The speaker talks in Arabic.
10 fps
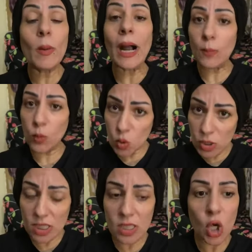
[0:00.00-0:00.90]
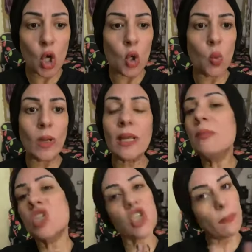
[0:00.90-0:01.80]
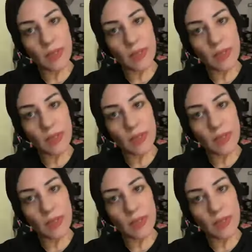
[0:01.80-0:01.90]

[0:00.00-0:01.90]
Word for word: ومحبوس وانا مش